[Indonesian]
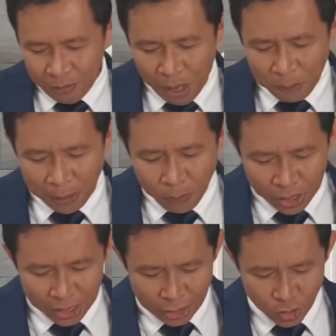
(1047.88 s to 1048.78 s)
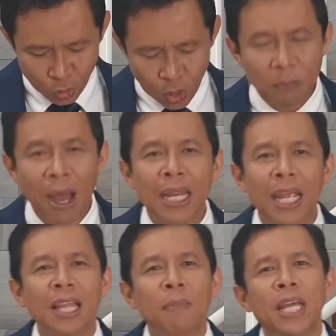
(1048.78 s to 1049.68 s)
Bapak Ibu yang dikasih Tuhan,
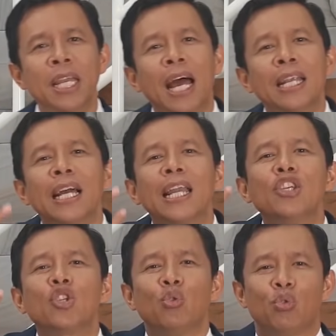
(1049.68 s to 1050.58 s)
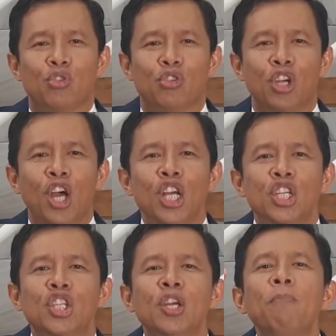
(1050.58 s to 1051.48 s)
mari kita menjadikan Kristus
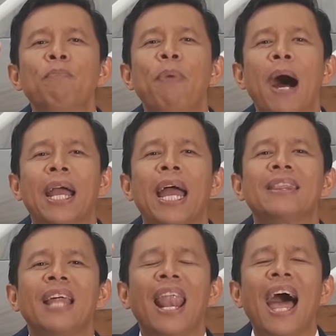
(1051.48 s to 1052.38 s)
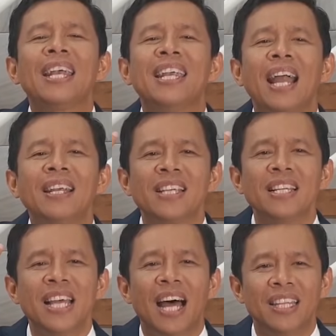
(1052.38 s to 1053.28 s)
sebagai teladan
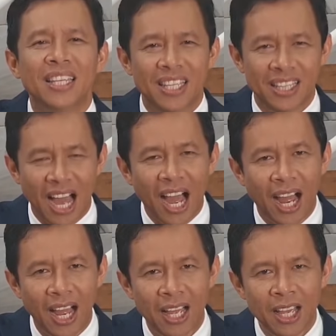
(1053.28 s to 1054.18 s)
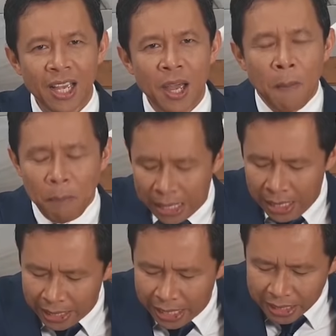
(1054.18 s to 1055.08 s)
sejati kita.
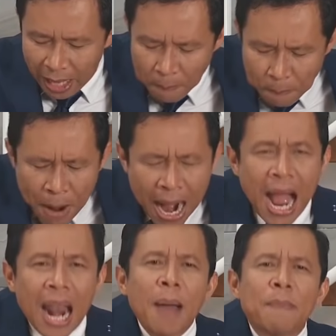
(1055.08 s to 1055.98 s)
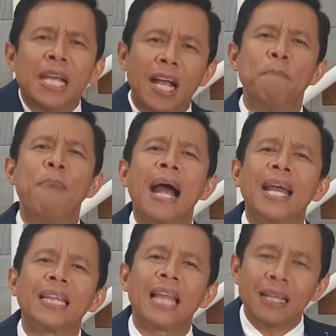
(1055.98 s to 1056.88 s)
Marilah kita mengalami
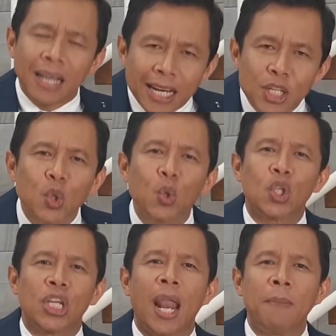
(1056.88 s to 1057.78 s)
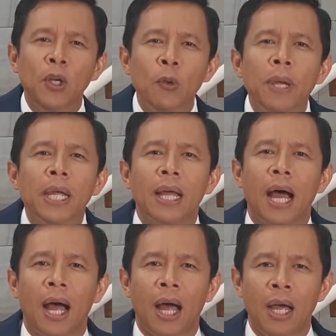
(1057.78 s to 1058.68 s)
kebangkitan Kristus dalam hidup
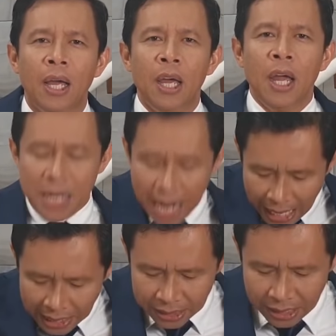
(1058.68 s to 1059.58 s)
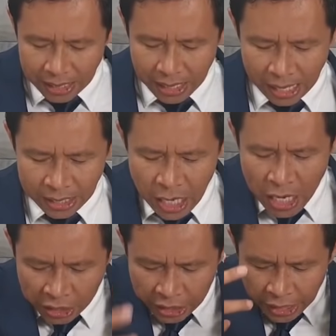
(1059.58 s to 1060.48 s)
kita dengan
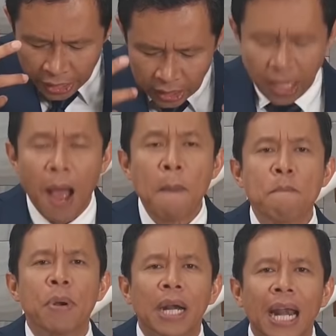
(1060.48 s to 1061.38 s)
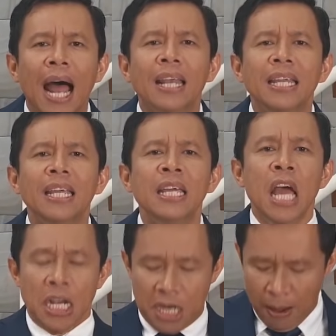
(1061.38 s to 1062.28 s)
ditandai kita
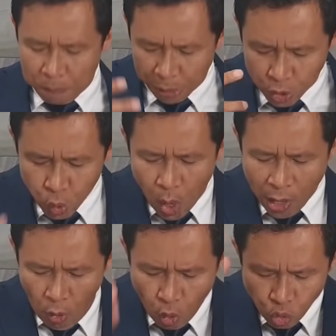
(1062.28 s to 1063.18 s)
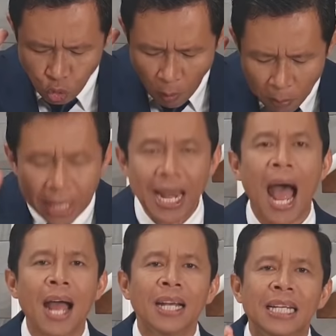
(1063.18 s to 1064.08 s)
berani dan berjuang untuk
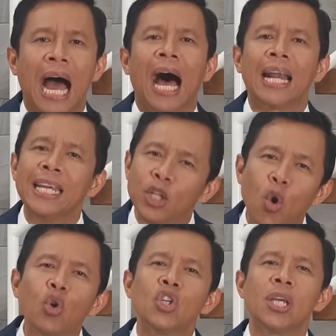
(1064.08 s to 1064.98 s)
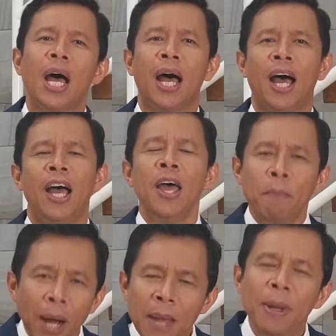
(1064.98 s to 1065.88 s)
menang dari dosa.
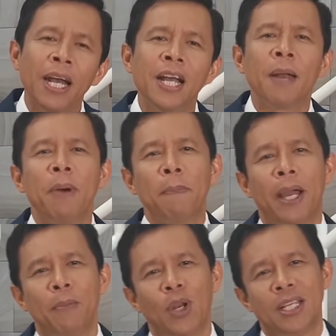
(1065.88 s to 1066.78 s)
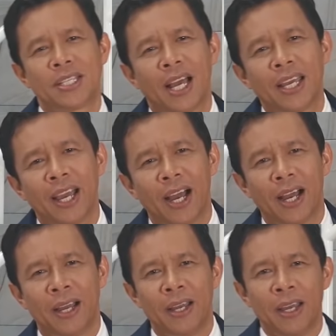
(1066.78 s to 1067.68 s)
Bagaimana dengan Bapak, Ibu, dan
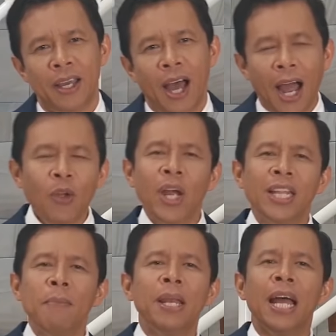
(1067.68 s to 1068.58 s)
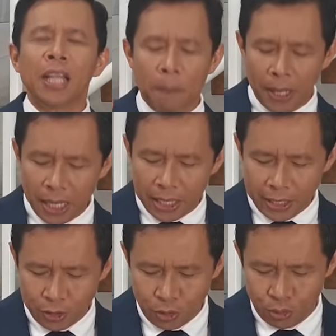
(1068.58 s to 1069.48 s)
saya? Ayo kita melihat kepada
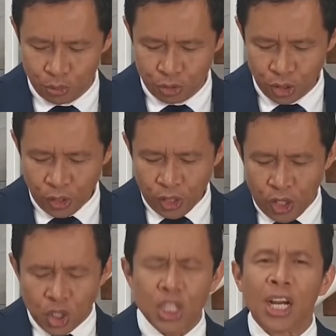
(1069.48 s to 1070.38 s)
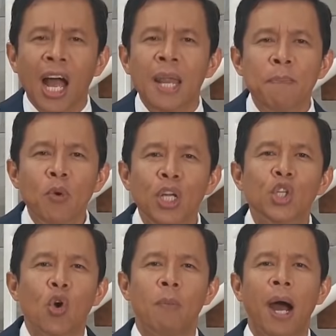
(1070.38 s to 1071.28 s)
Kristus. Sekalipun
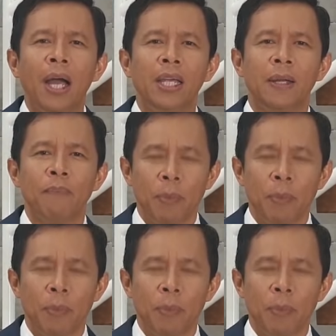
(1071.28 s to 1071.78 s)
dicobai,